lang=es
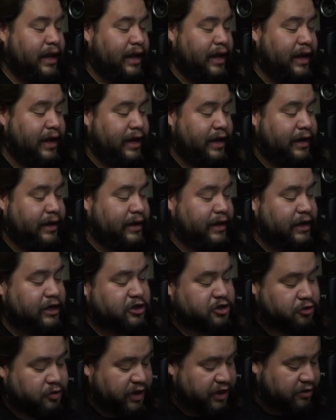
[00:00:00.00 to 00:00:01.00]
eh, el
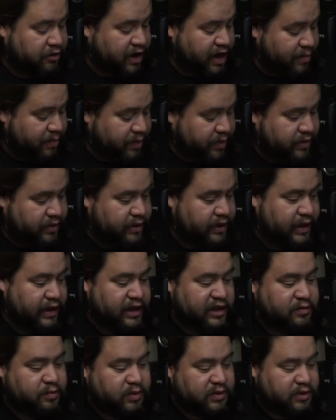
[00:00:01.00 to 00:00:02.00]
shrink wrap, que
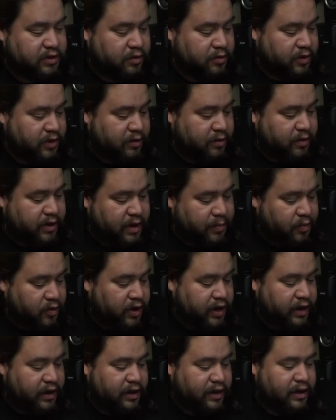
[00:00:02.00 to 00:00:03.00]
después se lo voy a volver a
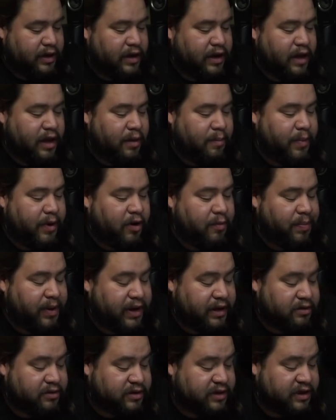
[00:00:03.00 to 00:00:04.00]
poner, pero
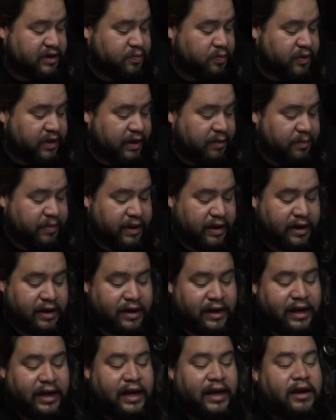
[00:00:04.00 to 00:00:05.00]
para que ustedes puedan ver
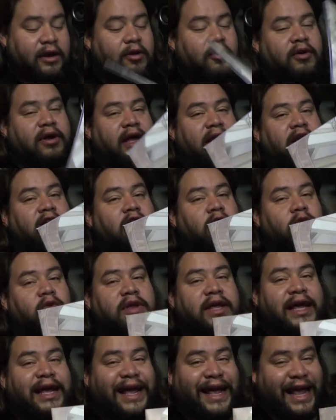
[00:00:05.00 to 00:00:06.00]
lo que
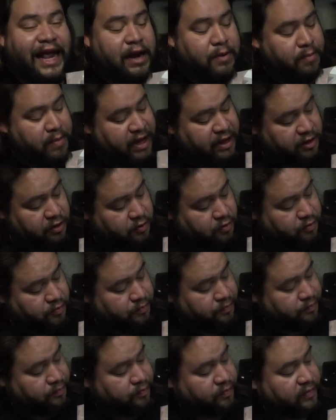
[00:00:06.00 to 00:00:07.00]
incluye en medio,
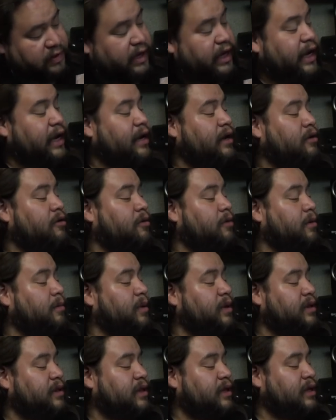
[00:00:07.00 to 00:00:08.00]
que
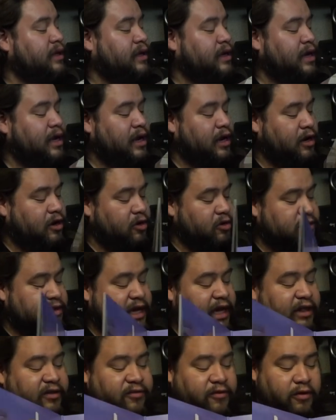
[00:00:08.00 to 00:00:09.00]
nuevamente los
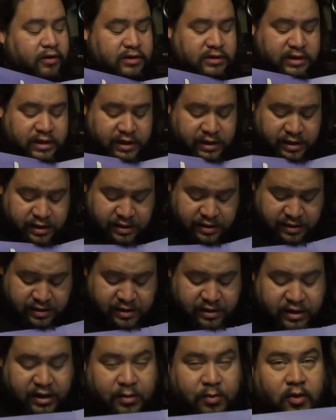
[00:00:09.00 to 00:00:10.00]
gatefalls de,
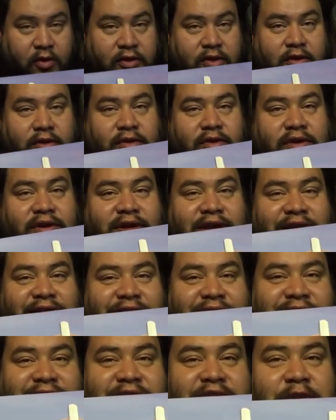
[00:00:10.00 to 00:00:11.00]
de Mondo
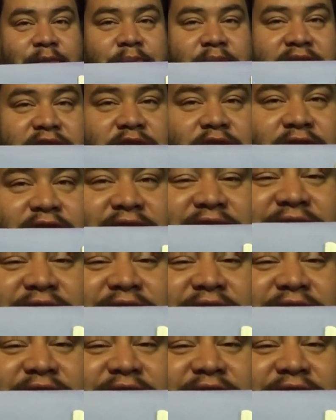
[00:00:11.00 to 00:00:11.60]
siempre son